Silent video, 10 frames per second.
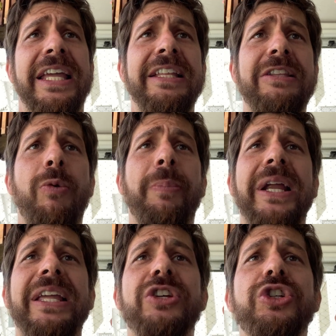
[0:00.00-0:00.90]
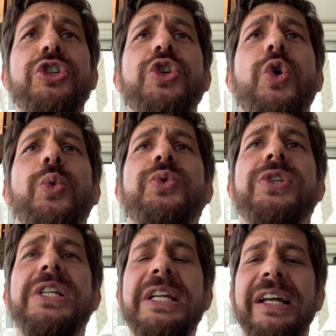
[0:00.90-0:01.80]
Então, para que a gente
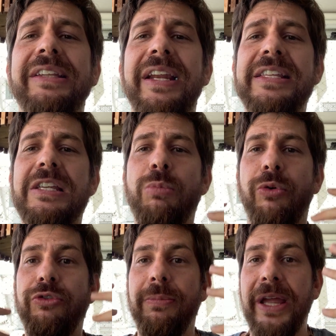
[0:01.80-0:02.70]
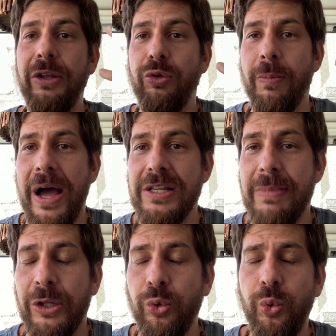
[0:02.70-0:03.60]
consiga ter esse movimento mais
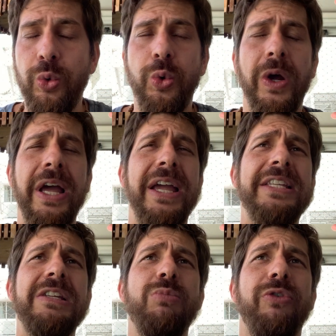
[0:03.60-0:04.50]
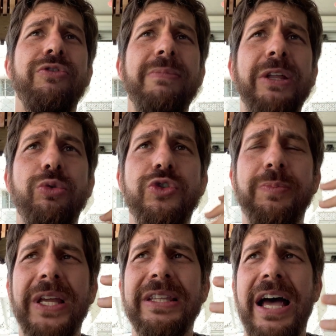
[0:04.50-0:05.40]
maduro, esse movimento de
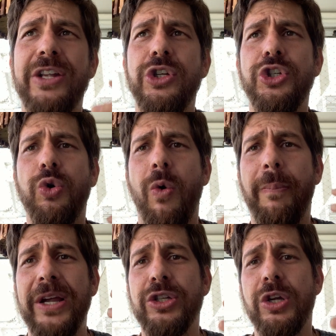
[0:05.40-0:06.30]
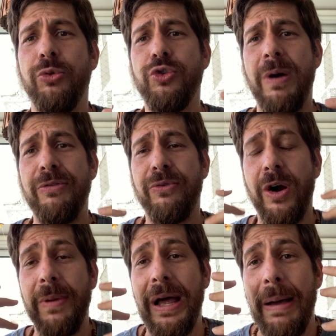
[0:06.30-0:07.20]
piedade e de compaixão de uma
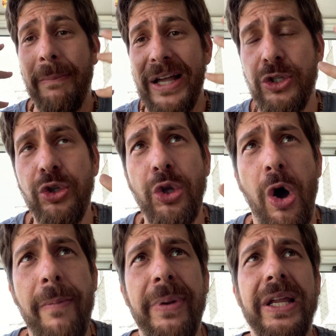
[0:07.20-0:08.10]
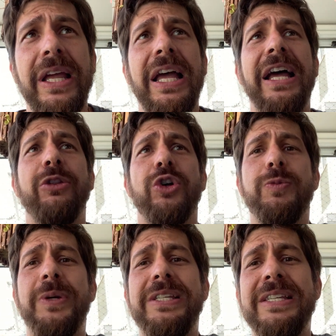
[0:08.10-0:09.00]
forma mais nobre,
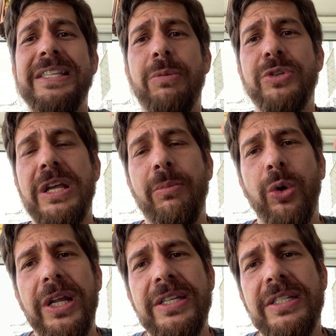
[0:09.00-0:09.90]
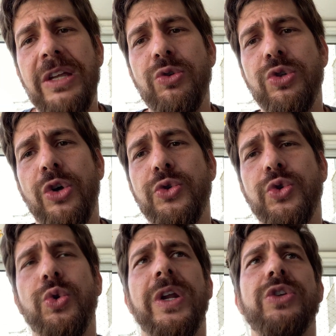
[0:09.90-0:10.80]
nós precisamos amolecer os
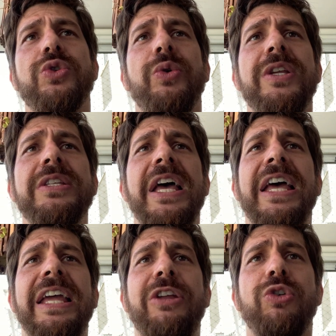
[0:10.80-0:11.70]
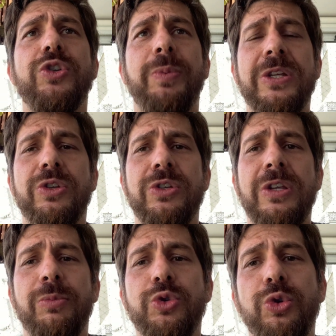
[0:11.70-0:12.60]
nossos corações e nós
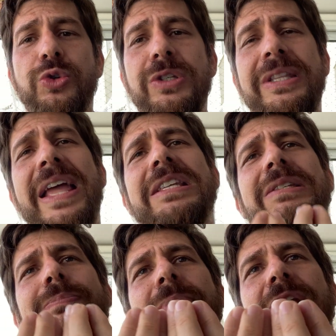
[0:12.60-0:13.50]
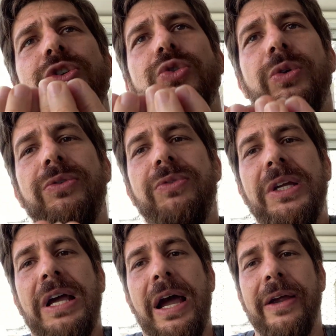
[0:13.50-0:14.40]
precisamos nos
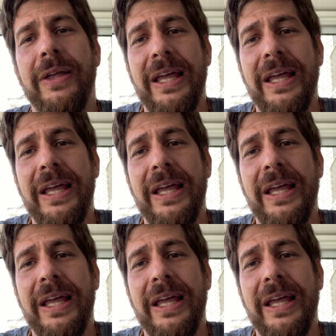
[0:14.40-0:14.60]
despersonificar.